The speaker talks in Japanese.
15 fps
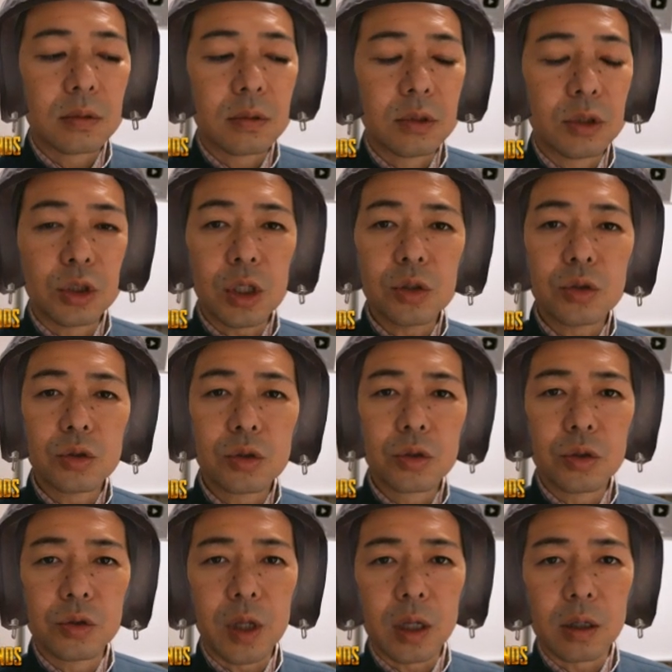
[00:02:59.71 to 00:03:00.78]
にせんじゅう
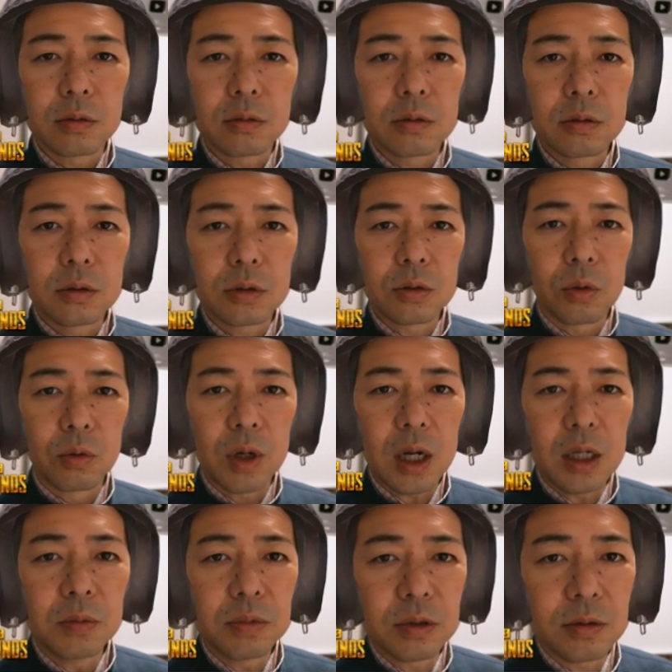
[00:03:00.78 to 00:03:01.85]
きゅうねんクソライ
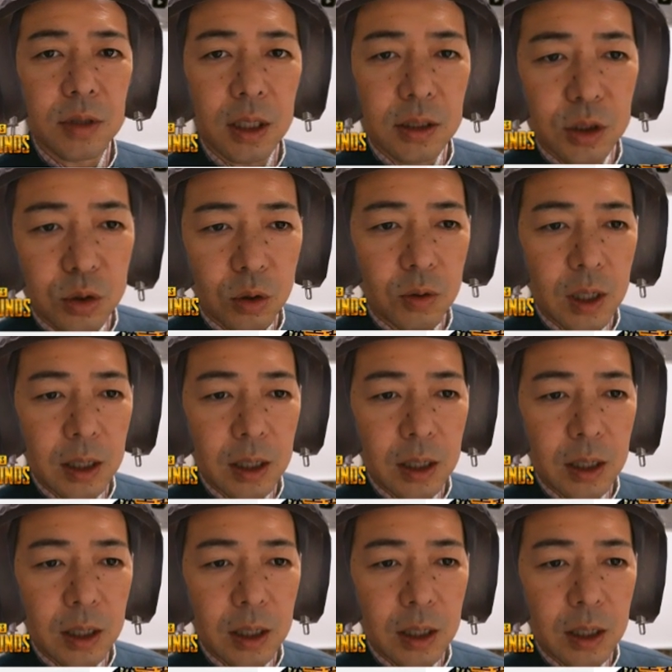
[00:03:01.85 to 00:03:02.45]
ブ大賞は、い